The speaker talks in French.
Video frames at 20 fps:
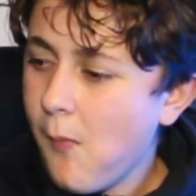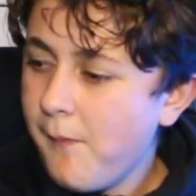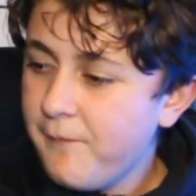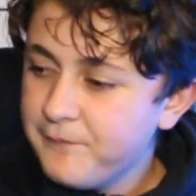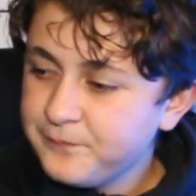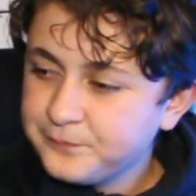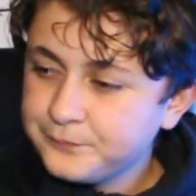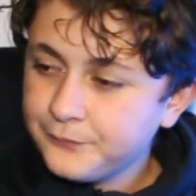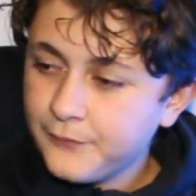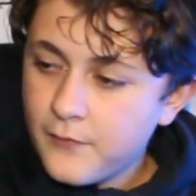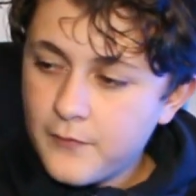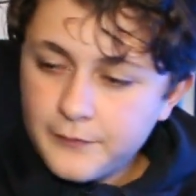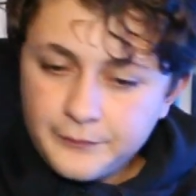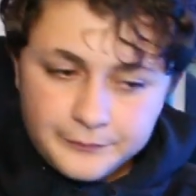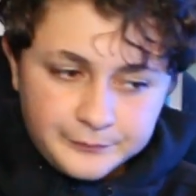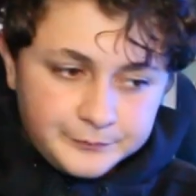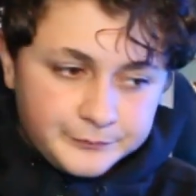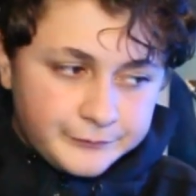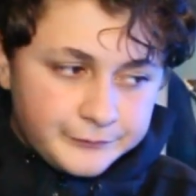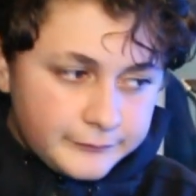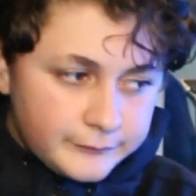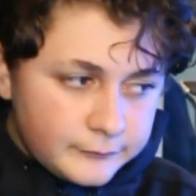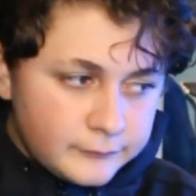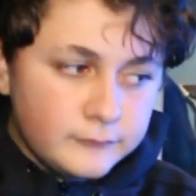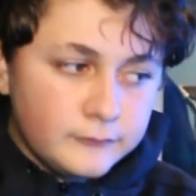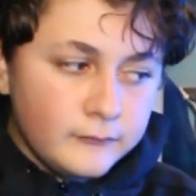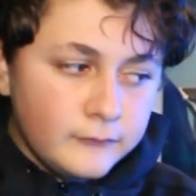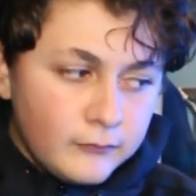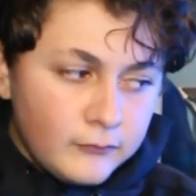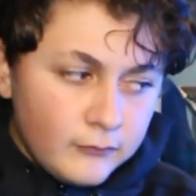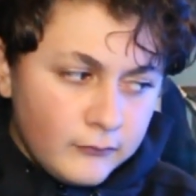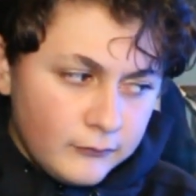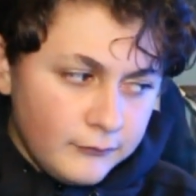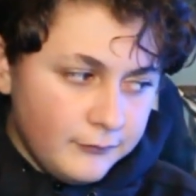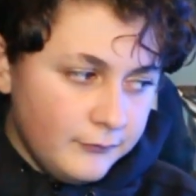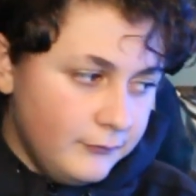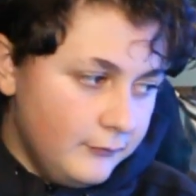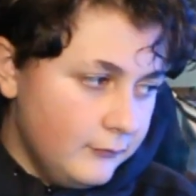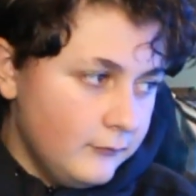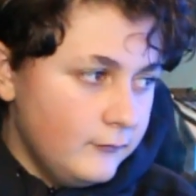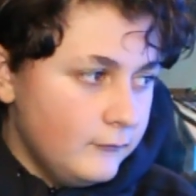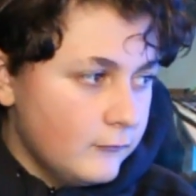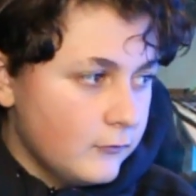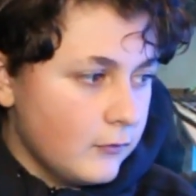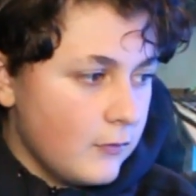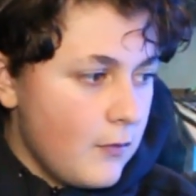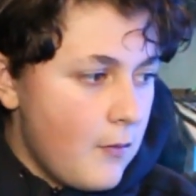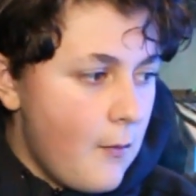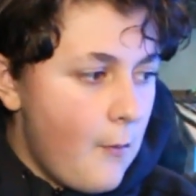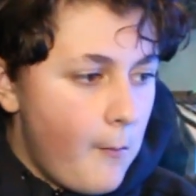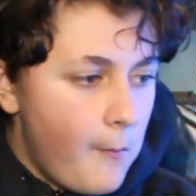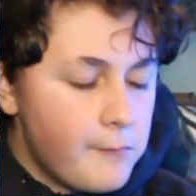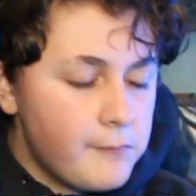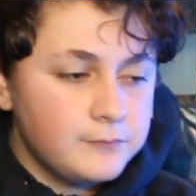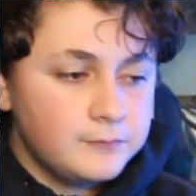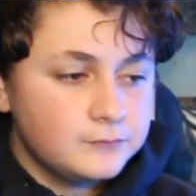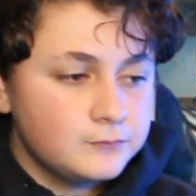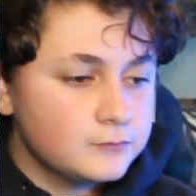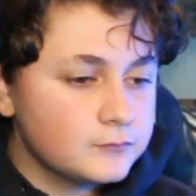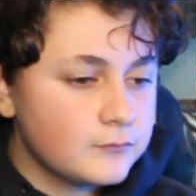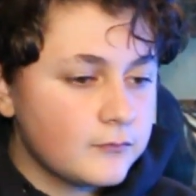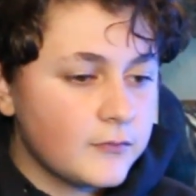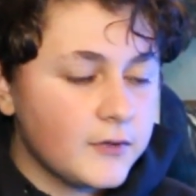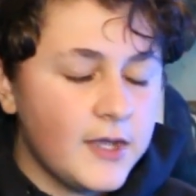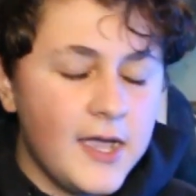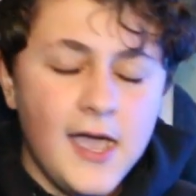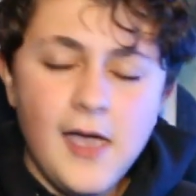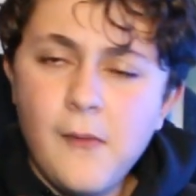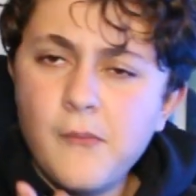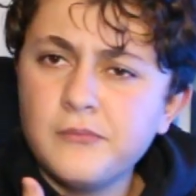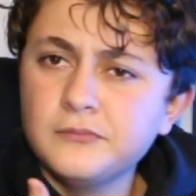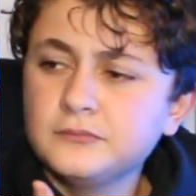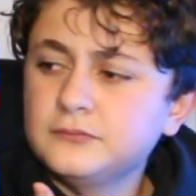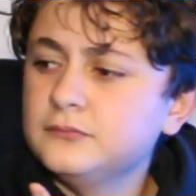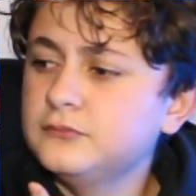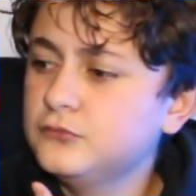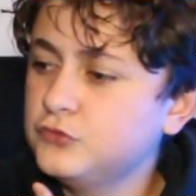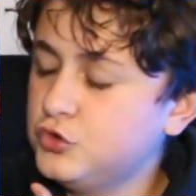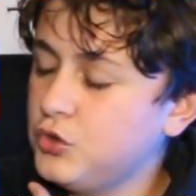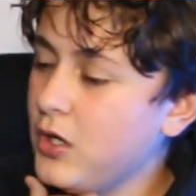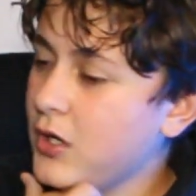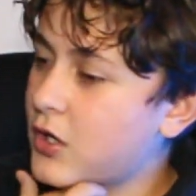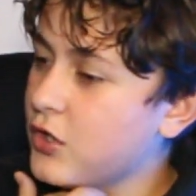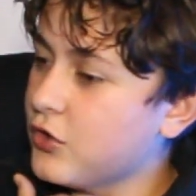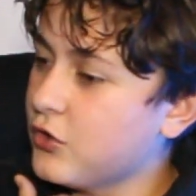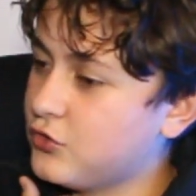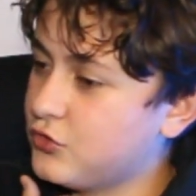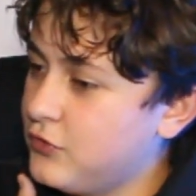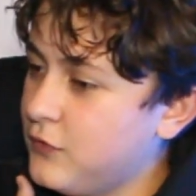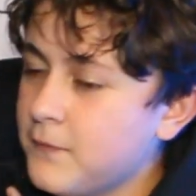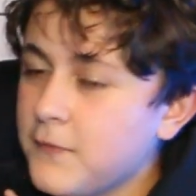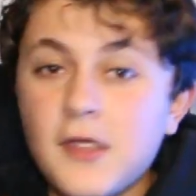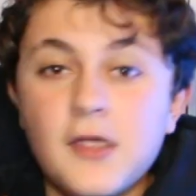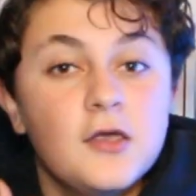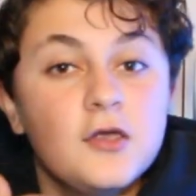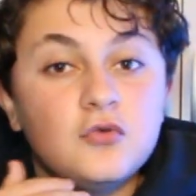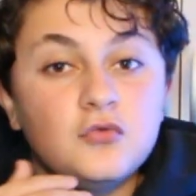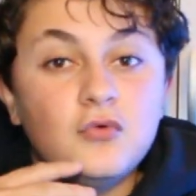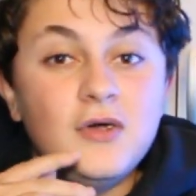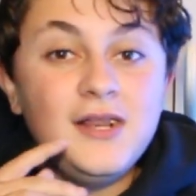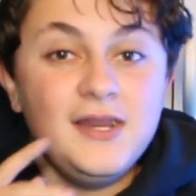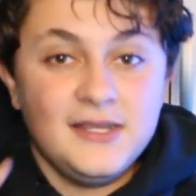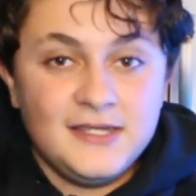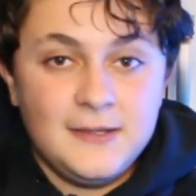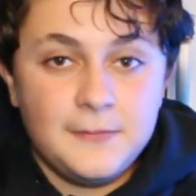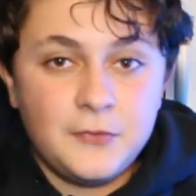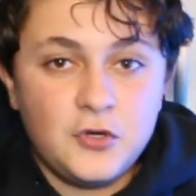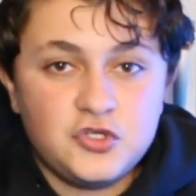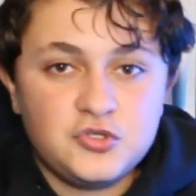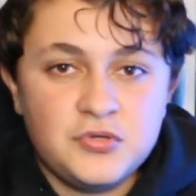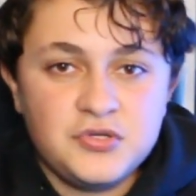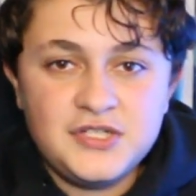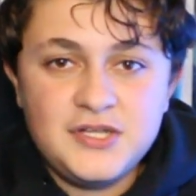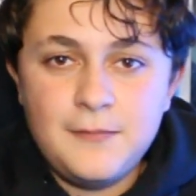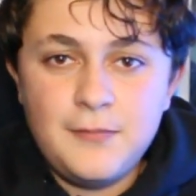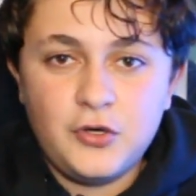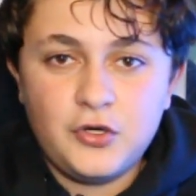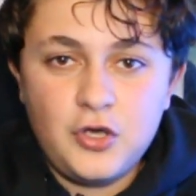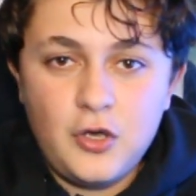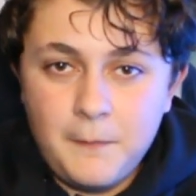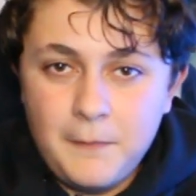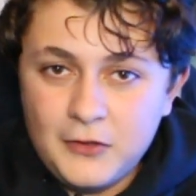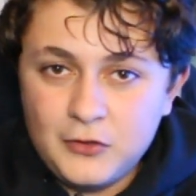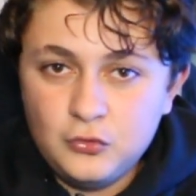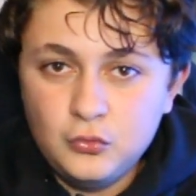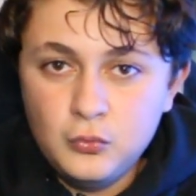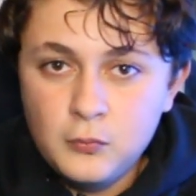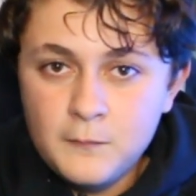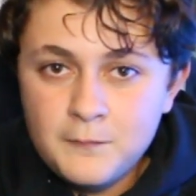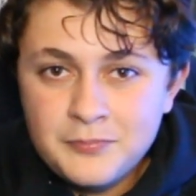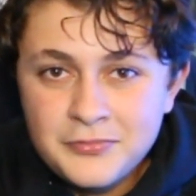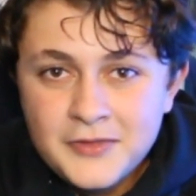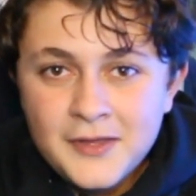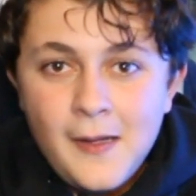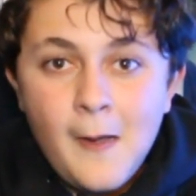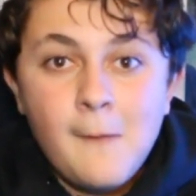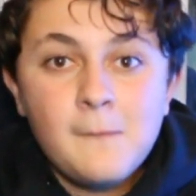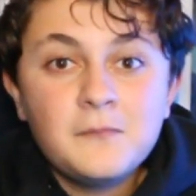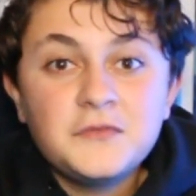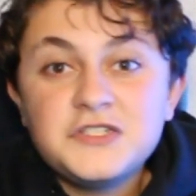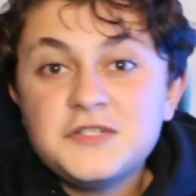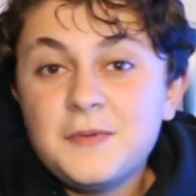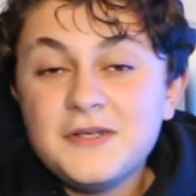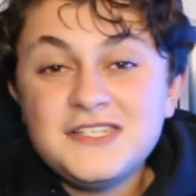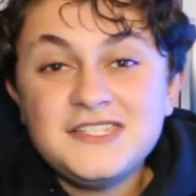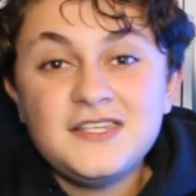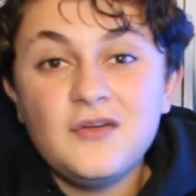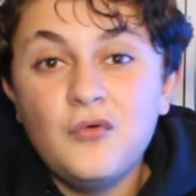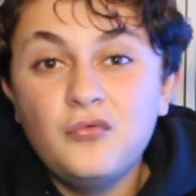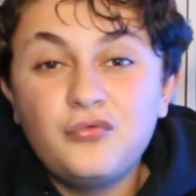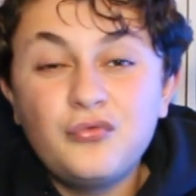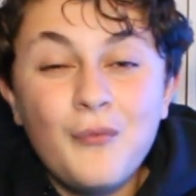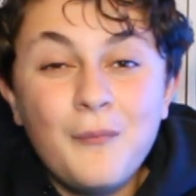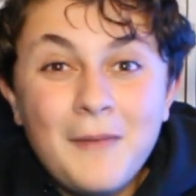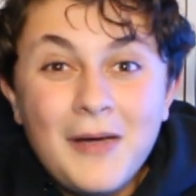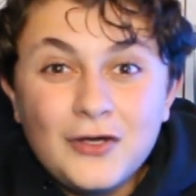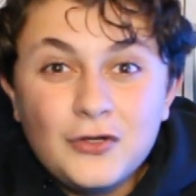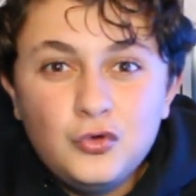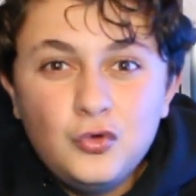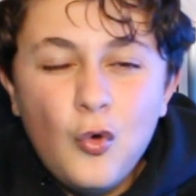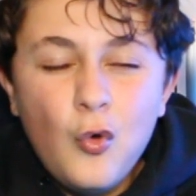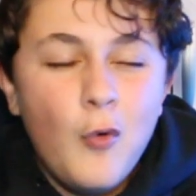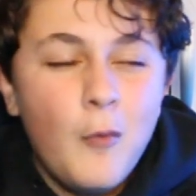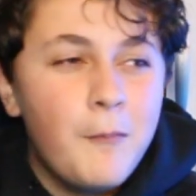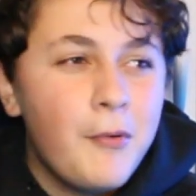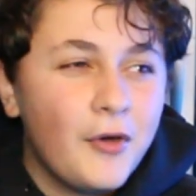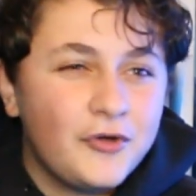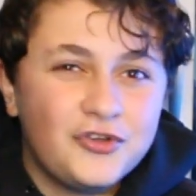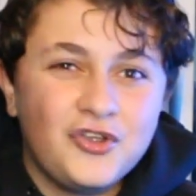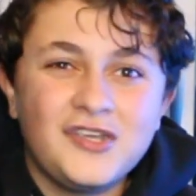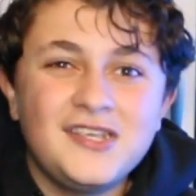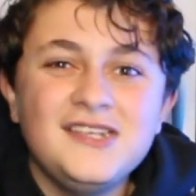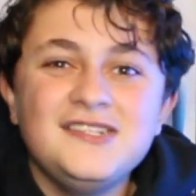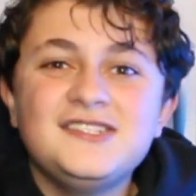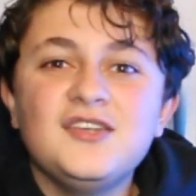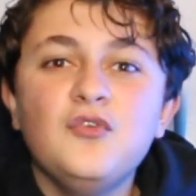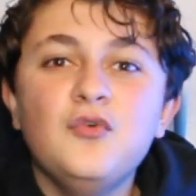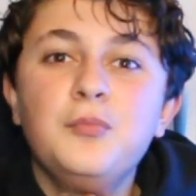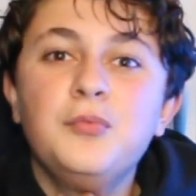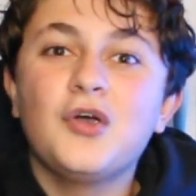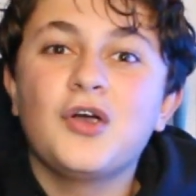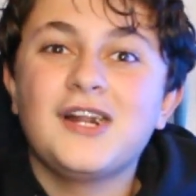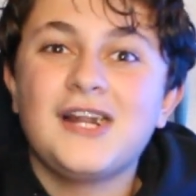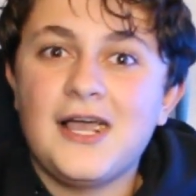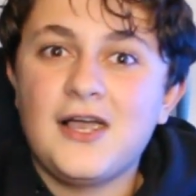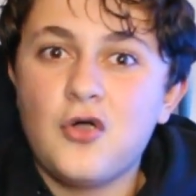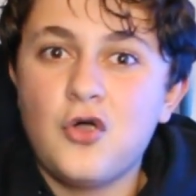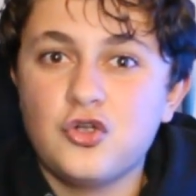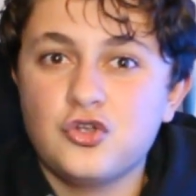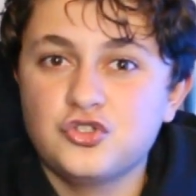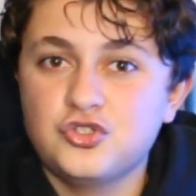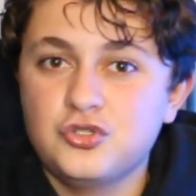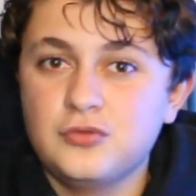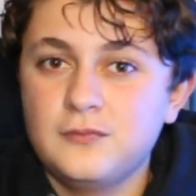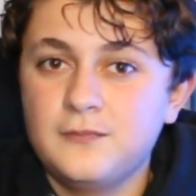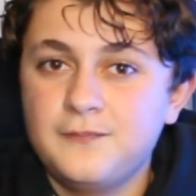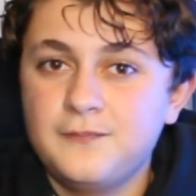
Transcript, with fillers: On a envie de, casser les deux écrans là. Hein Tu vois quand. Ouais l'équipe quand je mange des burgers partout. Je sais pas si ça vous fait au McDo, au Burger King, ça vous bloque la gorge.